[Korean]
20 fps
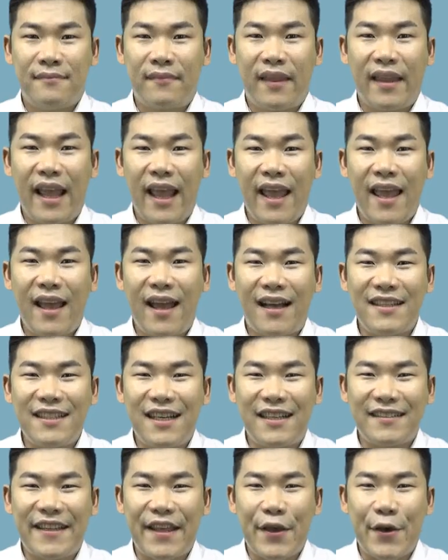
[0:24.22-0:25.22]
네,
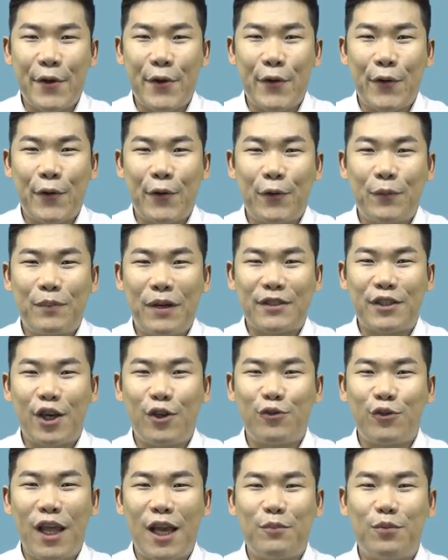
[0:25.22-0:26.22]
안녕하세요.
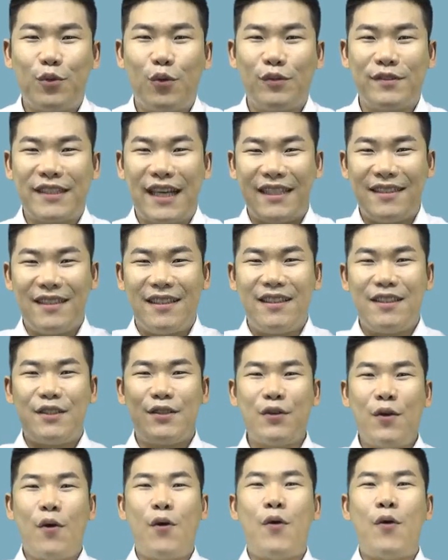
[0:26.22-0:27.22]
박찬웅의 부동산
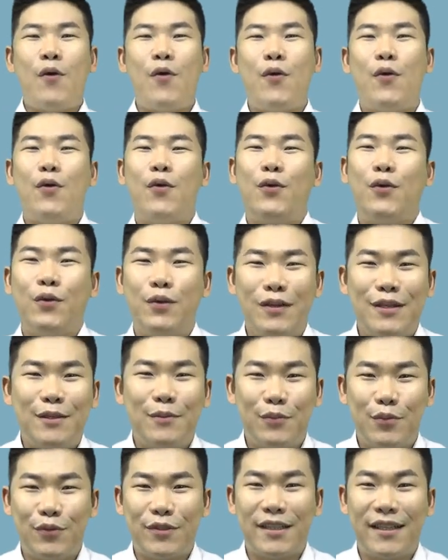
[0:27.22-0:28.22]
쇼!
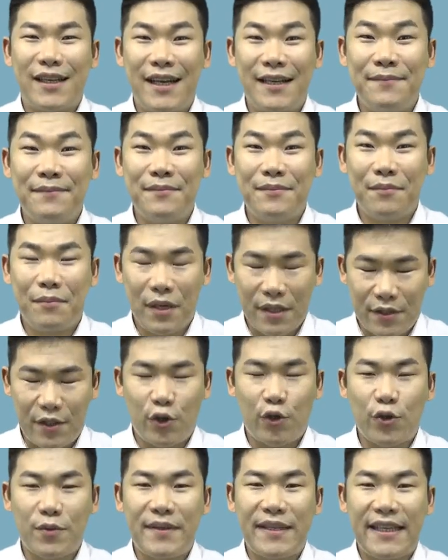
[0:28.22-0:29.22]
부자남
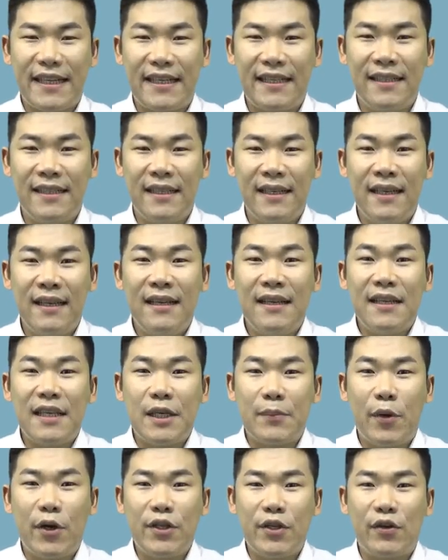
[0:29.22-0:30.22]
박찬웅입니다.
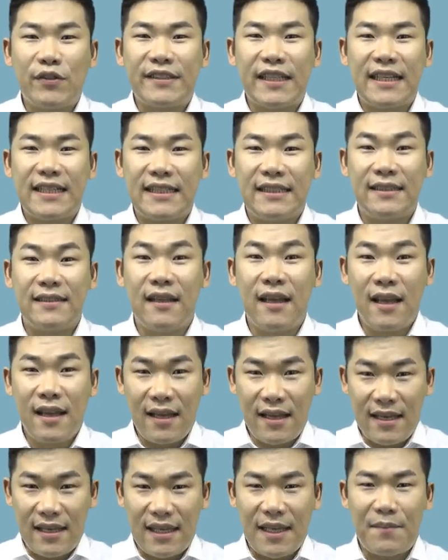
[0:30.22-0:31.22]
이번 영상은
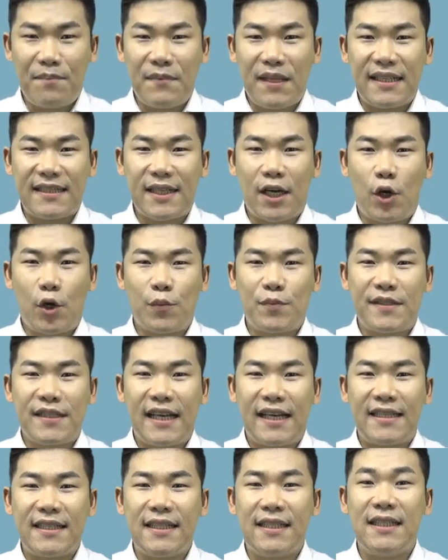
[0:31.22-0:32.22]
임대
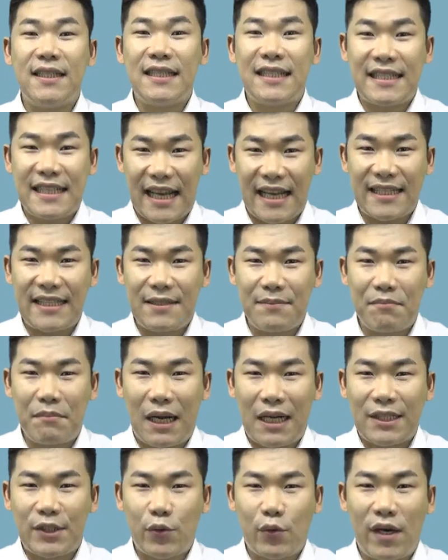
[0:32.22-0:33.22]
사업자를 자진
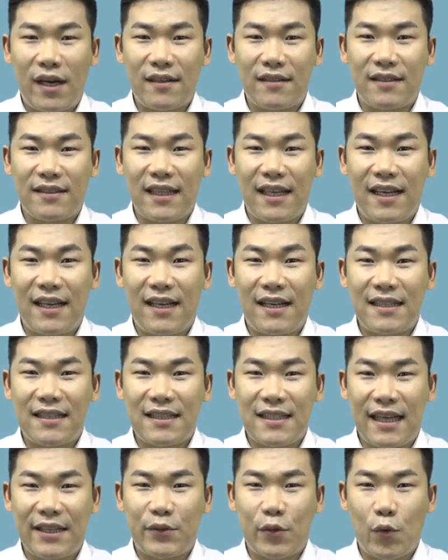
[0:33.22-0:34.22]
말소하거나
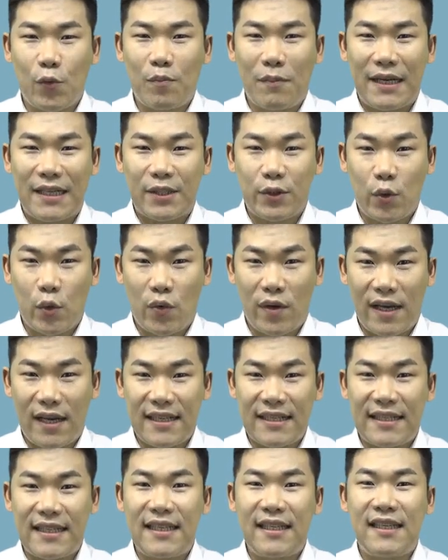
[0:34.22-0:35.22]
자동
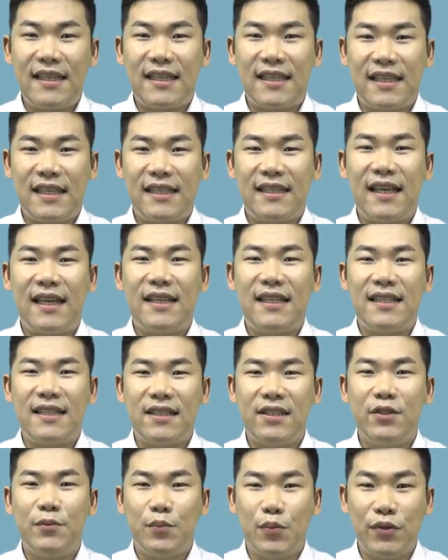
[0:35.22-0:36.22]
말소까지
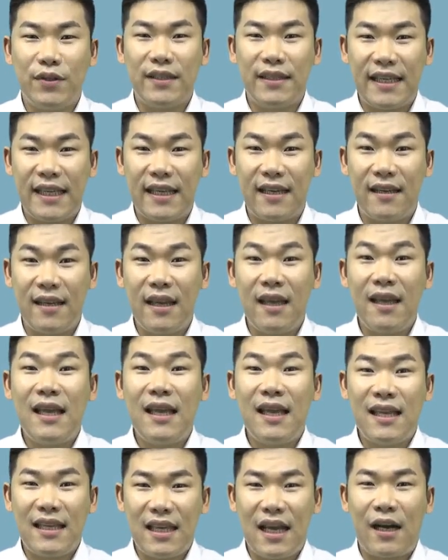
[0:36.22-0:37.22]
기다리시는 분들이
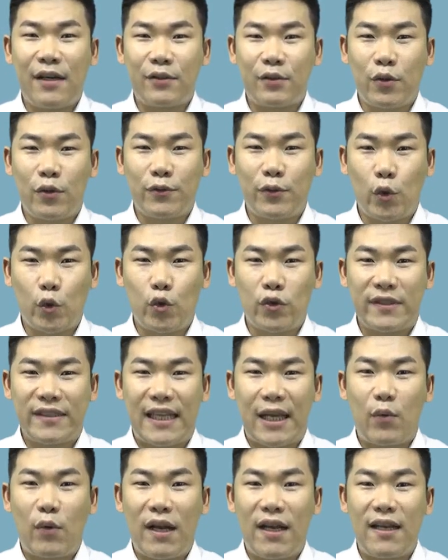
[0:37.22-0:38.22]

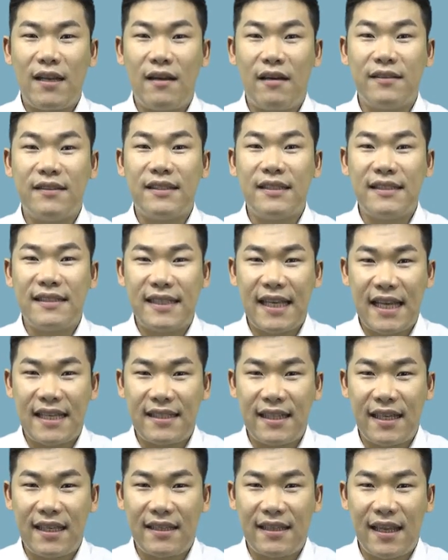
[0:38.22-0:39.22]
양도소득세 관련
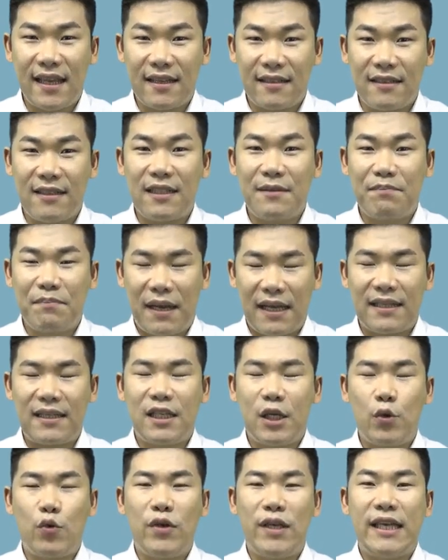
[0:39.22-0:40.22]
세제 혜택을
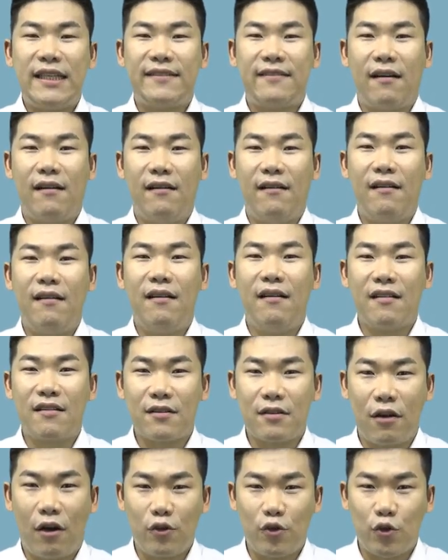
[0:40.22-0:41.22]
받기 위해서
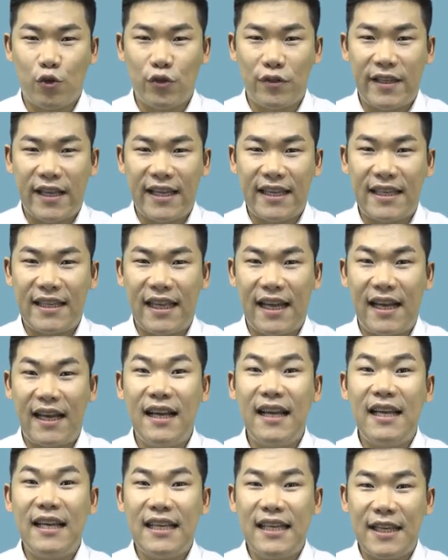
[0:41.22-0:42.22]
거주주택이나
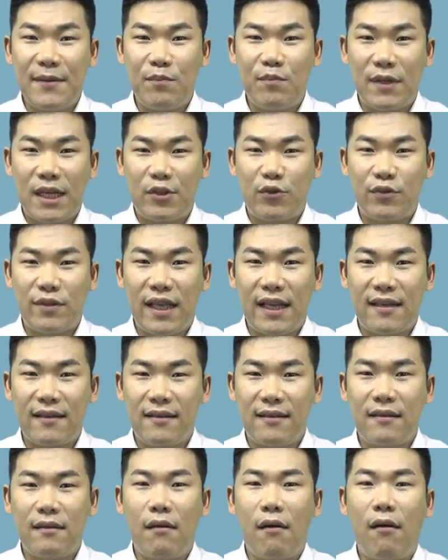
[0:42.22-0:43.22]

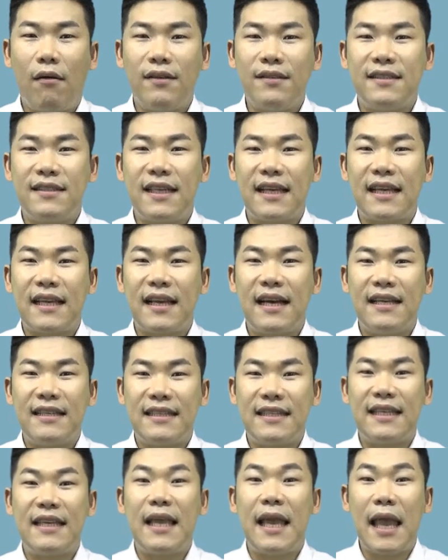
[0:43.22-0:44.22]
임대주택을
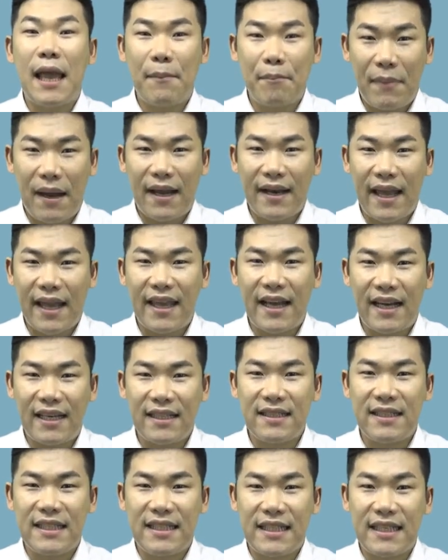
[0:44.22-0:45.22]
언제까지 팔아야
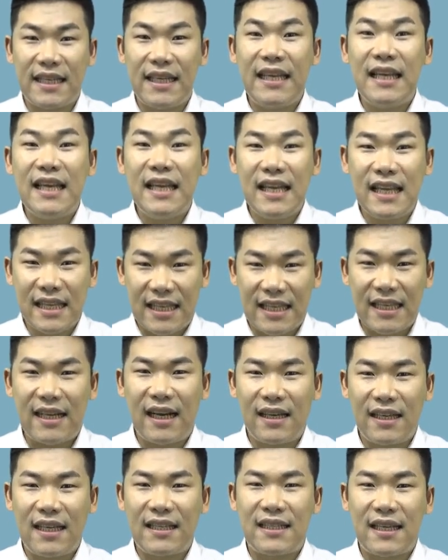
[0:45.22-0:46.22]
하는지
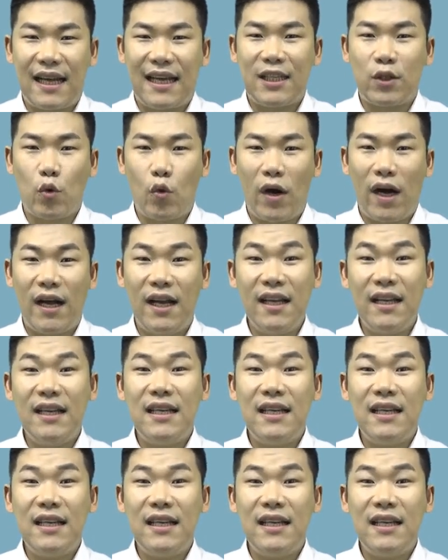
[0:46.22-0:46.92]
기간의 제한과